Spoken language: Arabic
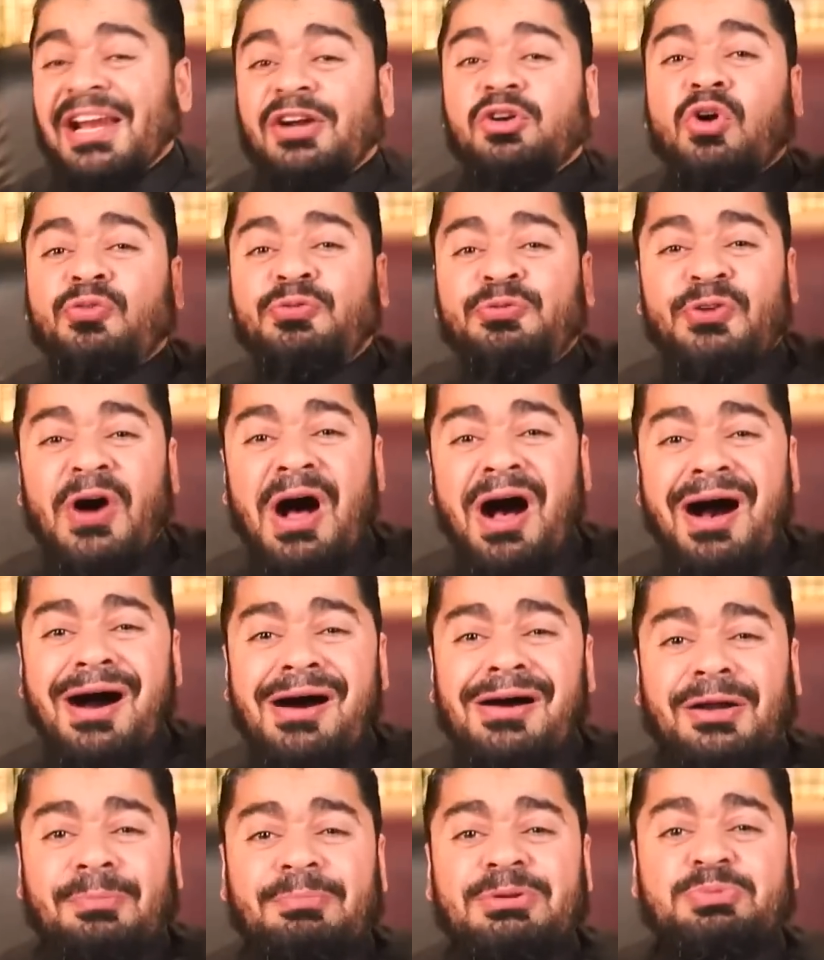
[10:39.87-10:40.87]

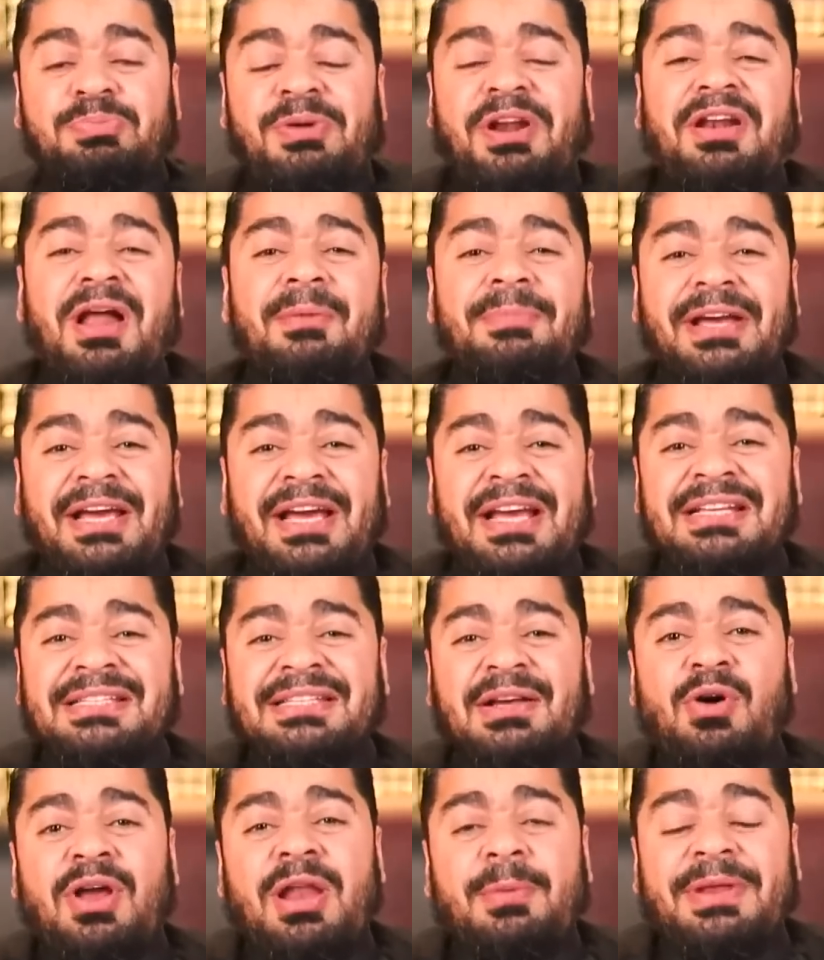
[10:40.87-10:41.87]
الكفار مش من رمي
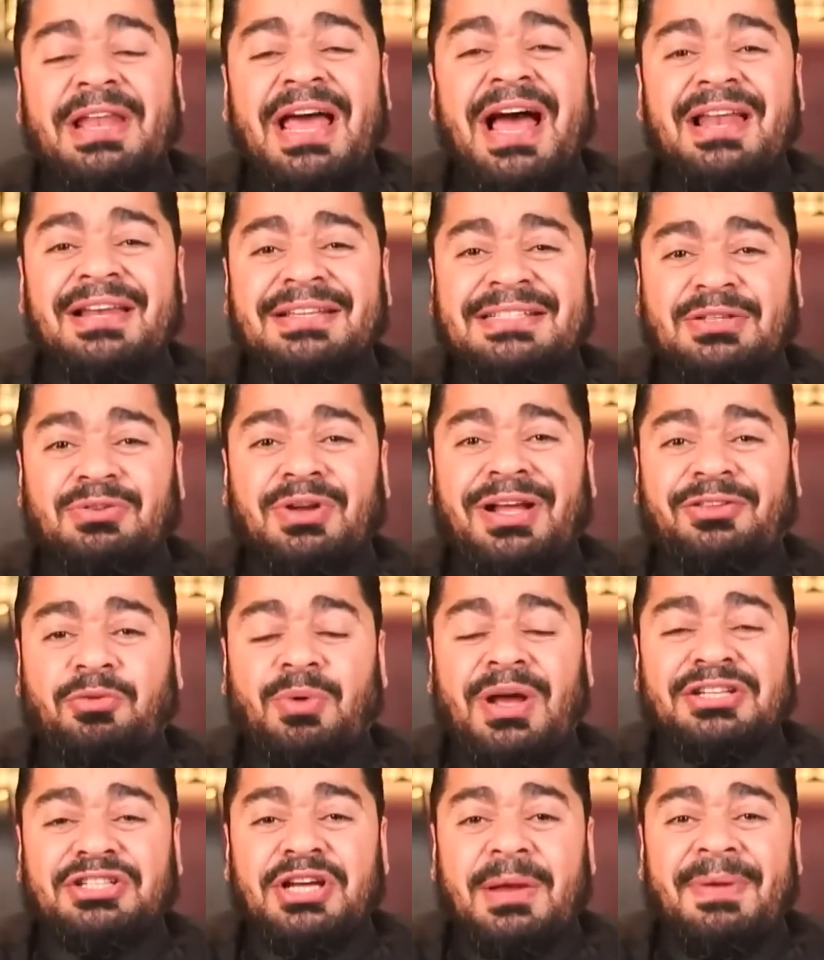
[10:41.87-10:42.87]
عيسى ولا من اهل السنه
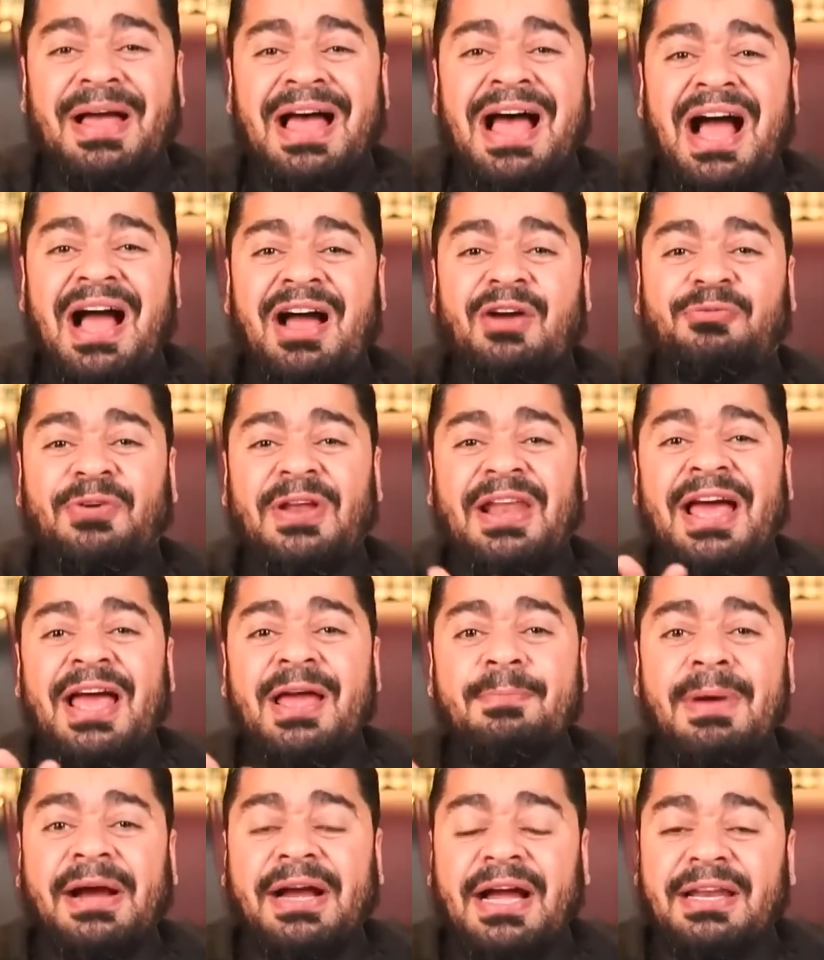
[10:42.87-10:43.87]
والجماعه
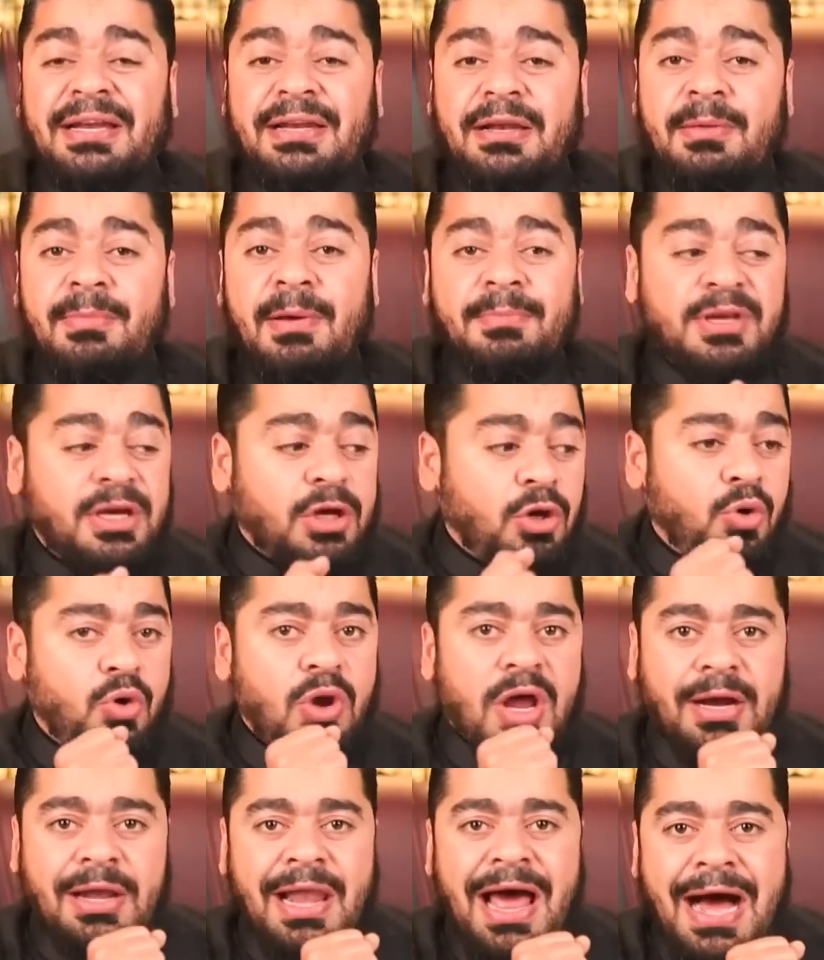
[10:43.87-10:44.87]
فالائمه كان الامام يجي له يقول
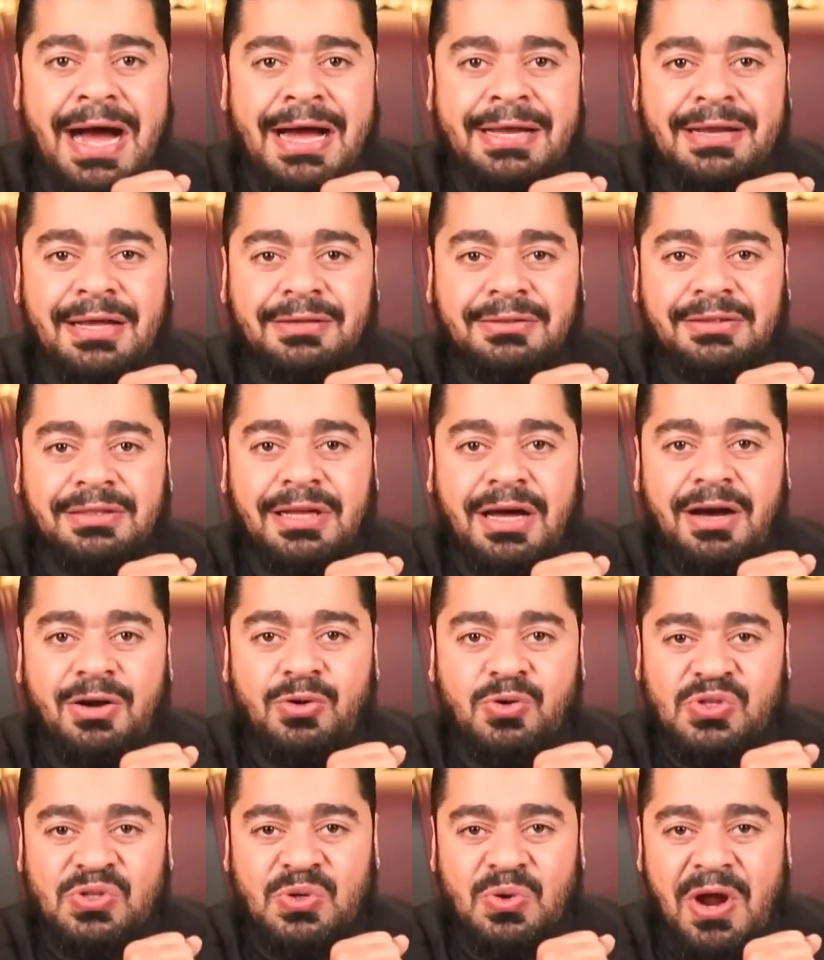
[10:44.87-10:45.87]
لك لعن
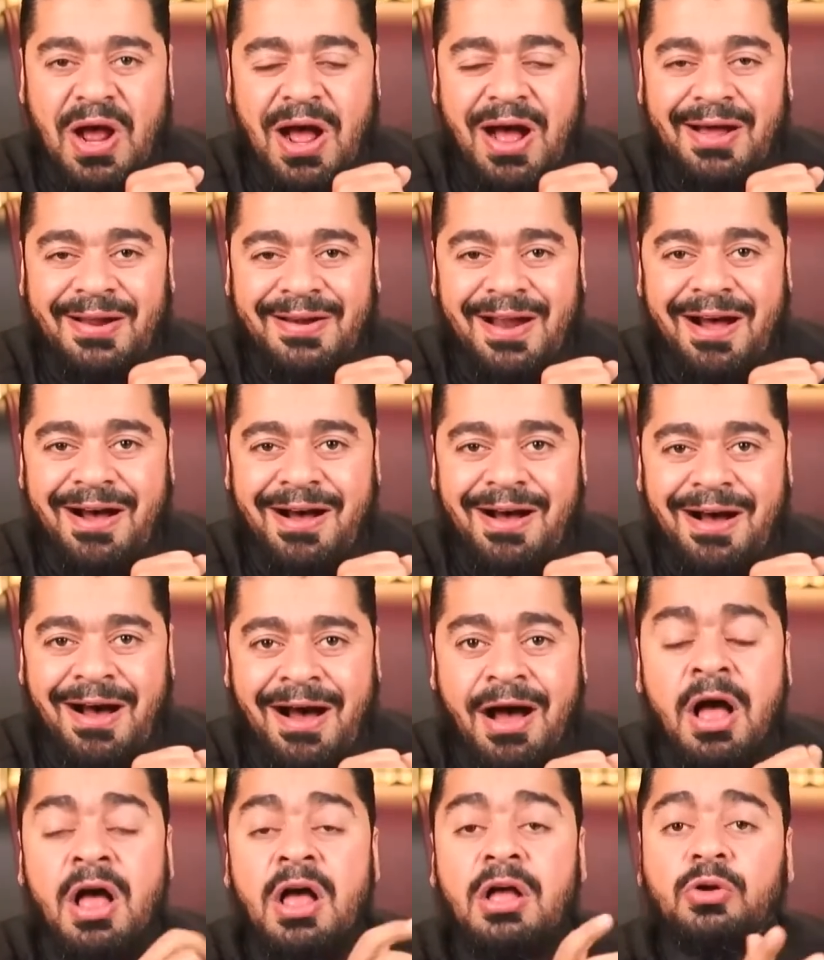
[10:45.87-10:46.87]
الله
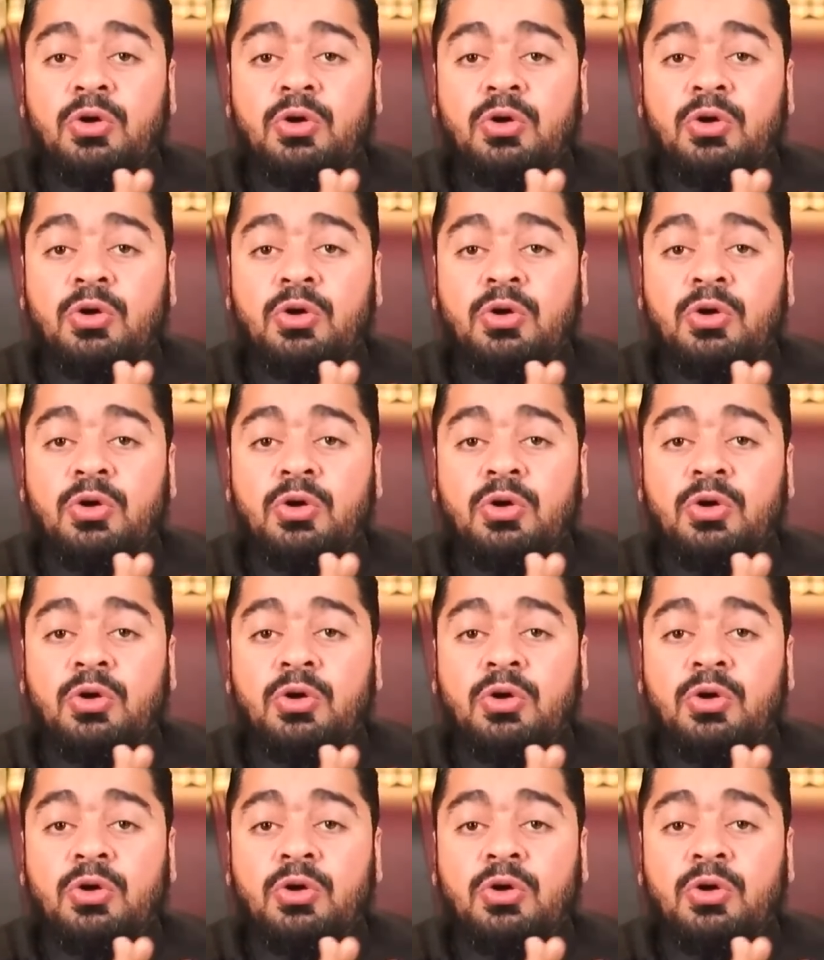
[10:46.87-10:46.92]
زرارا